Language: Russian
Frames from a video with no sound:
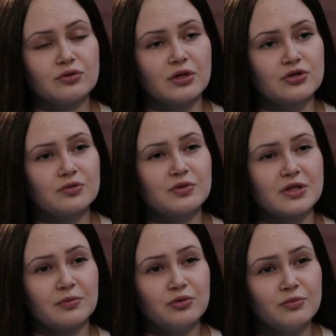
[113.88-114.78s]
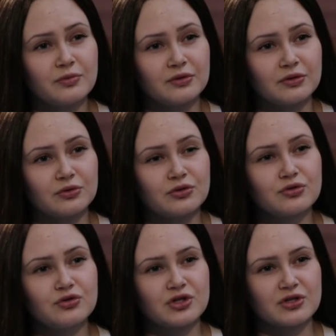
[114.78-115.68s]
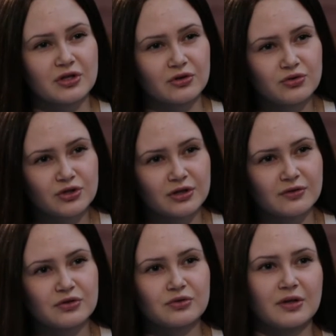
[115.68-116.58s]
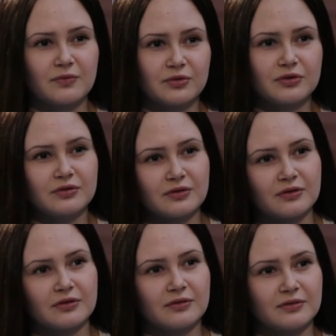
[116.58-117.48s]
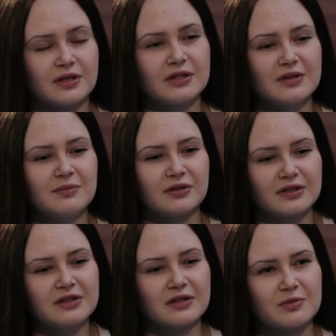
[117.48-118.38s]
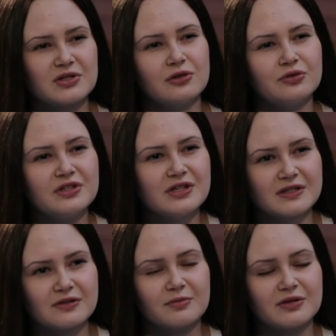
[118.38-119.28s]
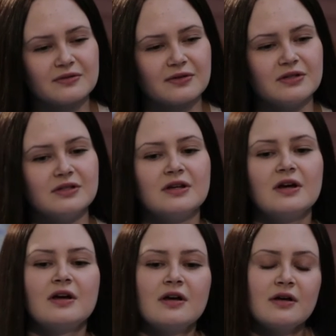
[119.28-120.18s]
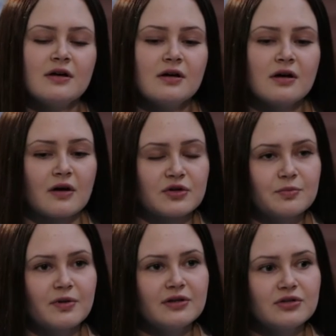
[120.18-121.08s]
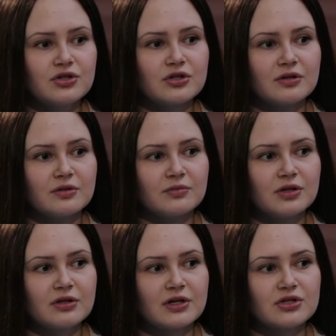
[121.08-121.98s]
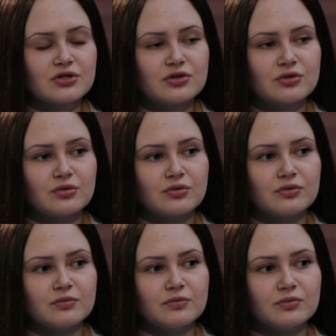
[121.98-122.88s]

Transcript: должно быть обдумано, то есть все через оружие, все там вот, э, надо именно какие-то определенные действия производить. А в шпаге же, мне кажется, что,